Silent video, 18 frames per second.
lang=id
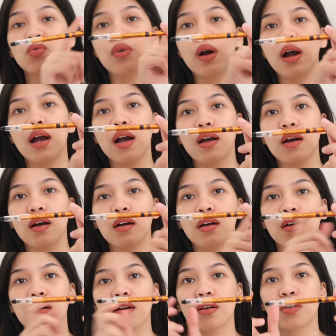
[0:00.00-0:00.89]
dua,
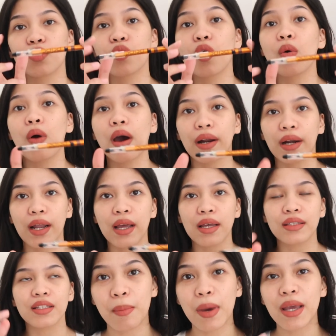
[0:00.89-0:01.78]
uh, dua
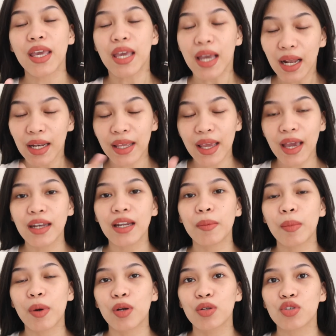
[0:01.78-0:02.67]
warna Bagi
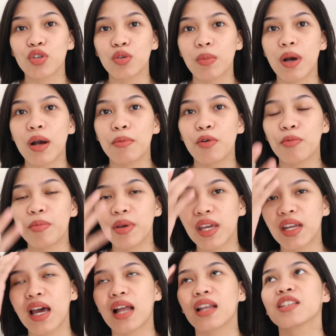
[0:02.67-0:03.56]
kalian yang baru coba mau
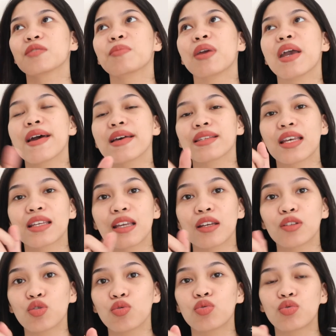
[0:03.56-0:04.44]
bikin alis
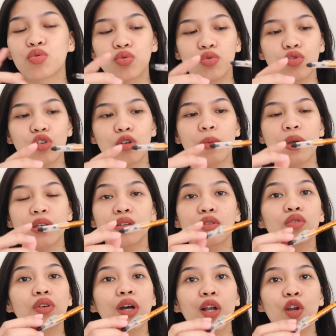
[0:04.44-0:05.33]
Biasanya tuh jujur biasanya
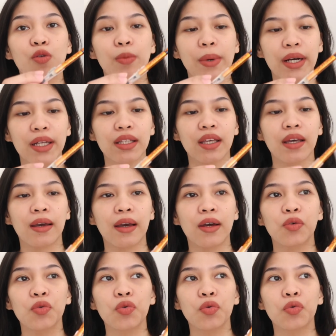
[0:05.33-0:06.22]
tuh galau banget
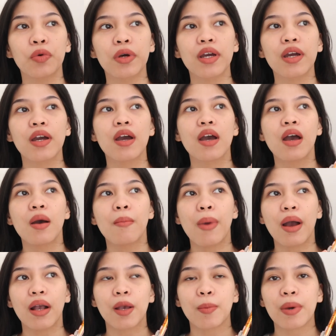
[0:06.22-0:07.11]
Kayak aduh gue
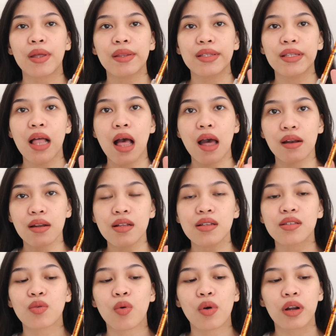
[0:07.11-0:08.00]
pakai pensil
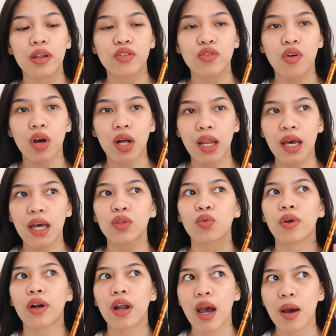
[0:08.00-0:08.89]
alis warna
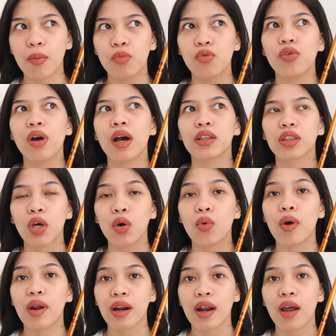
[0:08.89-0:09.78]
coklat, warna abu Atau
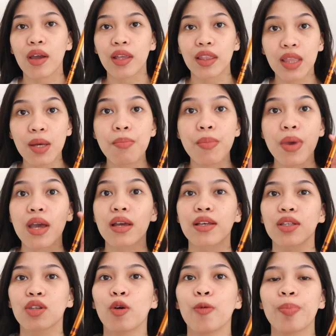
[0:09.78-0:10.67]
warna hitam
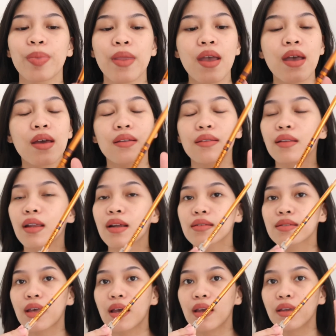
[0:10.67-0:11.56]
ya gitu Nah
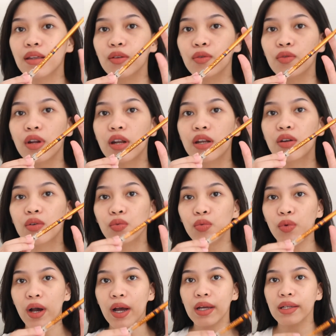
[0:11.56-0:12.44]
saya ini udah ada
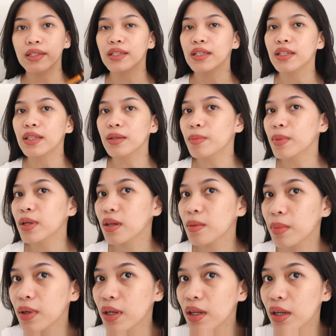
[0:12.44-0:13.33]
dua Jadi
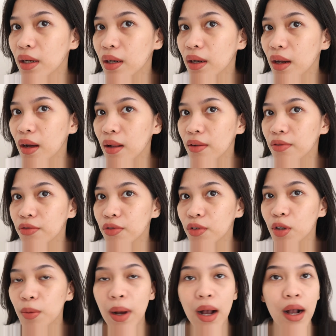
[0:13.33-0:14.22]
bener-bener
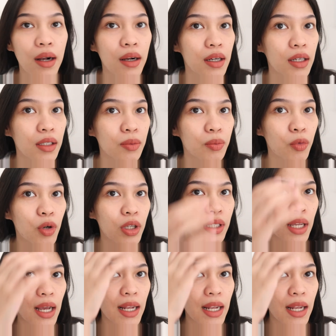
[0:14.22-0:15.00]
helpful banget buat